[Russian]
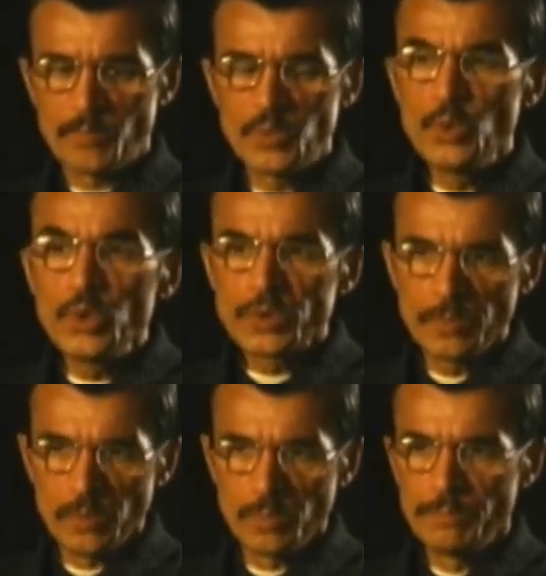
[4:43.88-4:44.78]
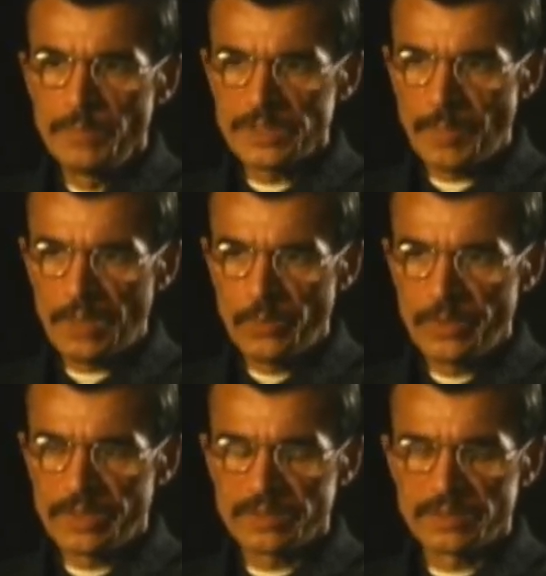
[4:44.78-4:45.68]
душу мою
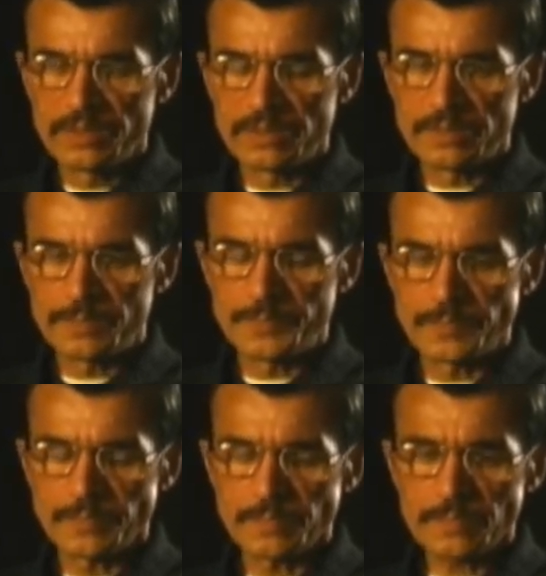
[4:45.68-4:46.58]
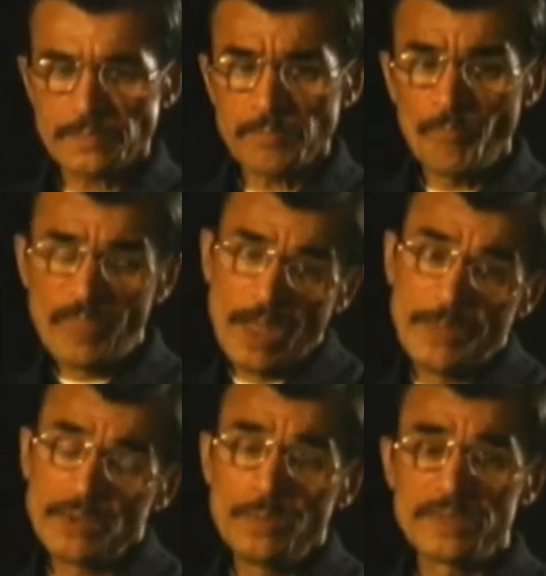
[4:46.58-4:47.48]
беспокоить. А
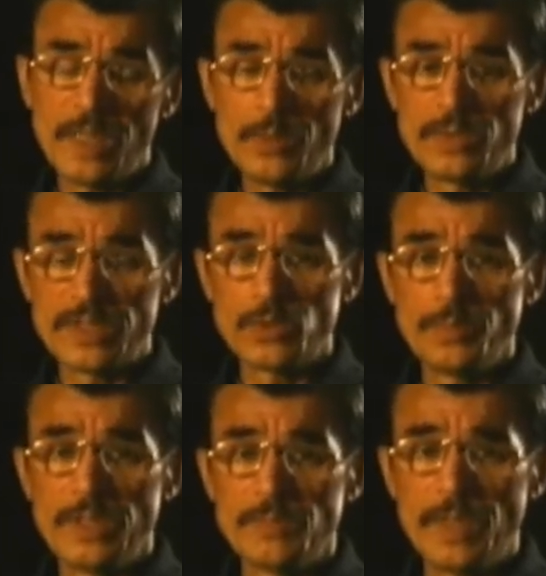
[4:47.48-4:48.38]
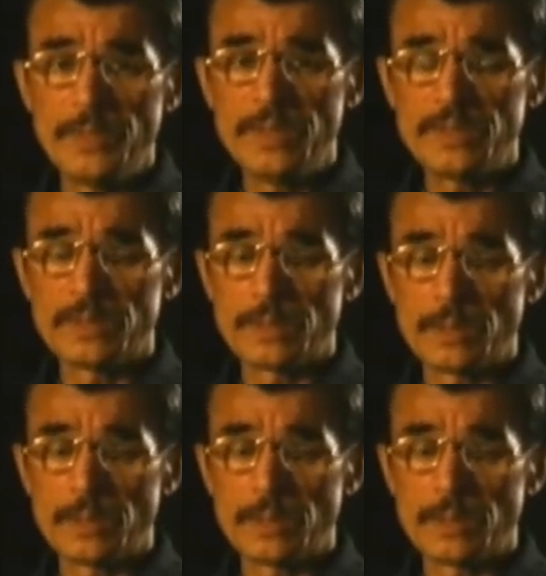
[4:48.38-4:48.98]
потом такой наступил момент,